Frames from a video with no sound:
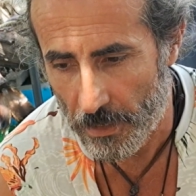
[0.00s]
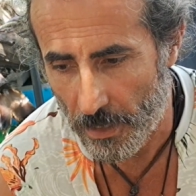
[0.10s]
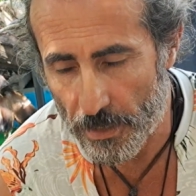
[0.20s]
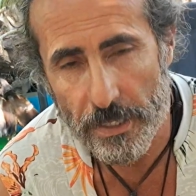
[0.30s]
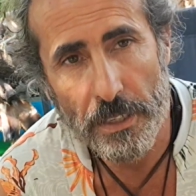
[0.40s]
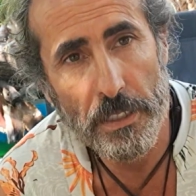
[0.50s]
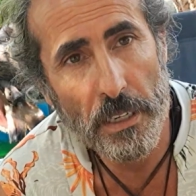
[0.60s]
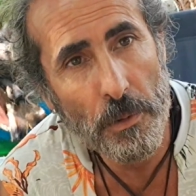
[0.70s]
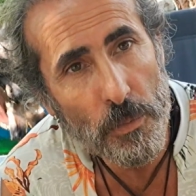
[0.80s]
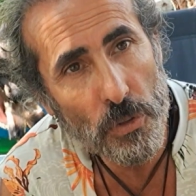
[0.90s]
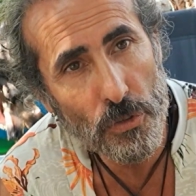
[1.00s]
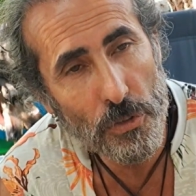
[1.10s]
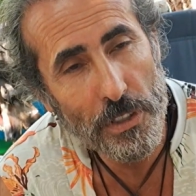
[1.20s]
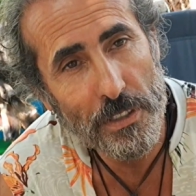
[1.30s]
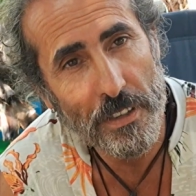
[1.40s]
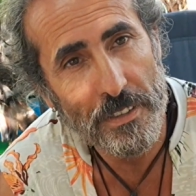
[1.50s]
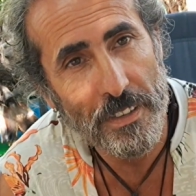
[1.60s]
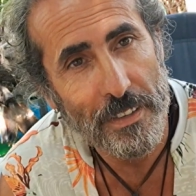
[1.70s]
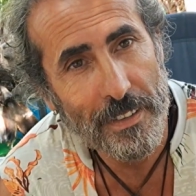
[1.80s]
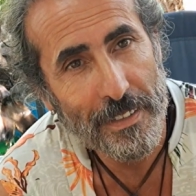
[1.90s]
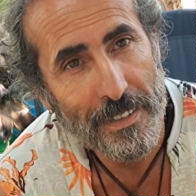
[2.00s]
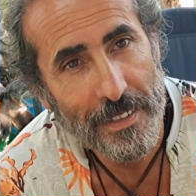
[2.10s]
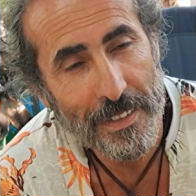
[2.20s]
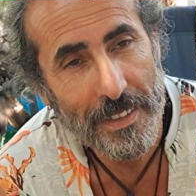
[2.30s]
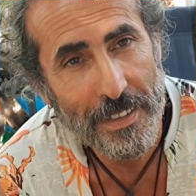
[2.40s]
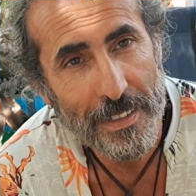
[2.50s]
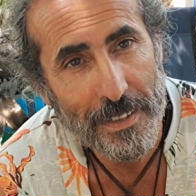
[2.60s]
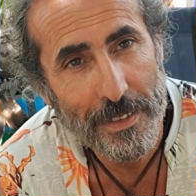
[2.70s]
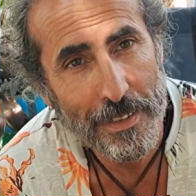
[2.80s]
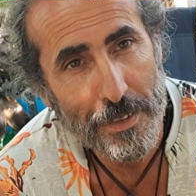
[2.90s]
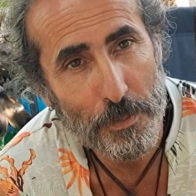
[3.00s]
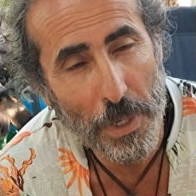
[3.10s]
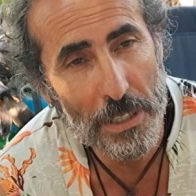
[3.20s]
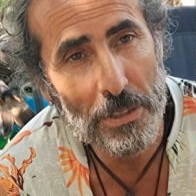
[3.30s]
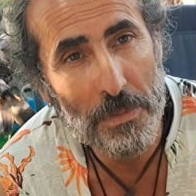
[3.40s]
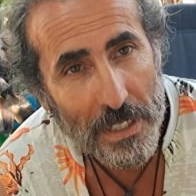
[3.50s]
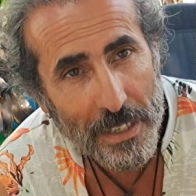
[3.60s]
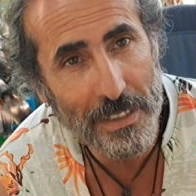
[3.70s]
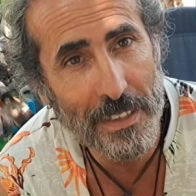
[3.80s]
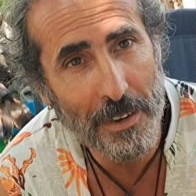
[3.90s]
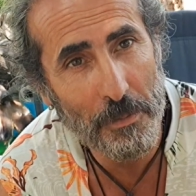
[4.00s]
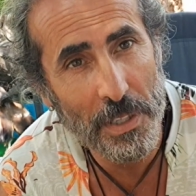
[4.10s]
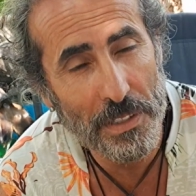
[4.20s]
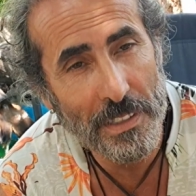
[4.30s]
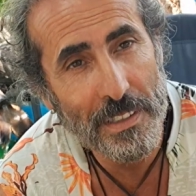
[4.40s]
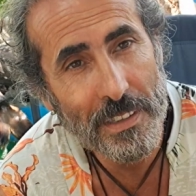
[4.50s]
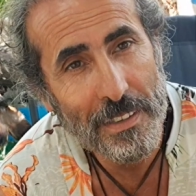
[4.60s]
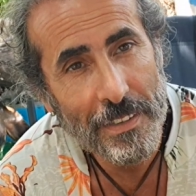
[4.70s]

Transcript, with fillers: Ya sen inanmıyorsun ki zaten. Bak şimdi senin inanmadığını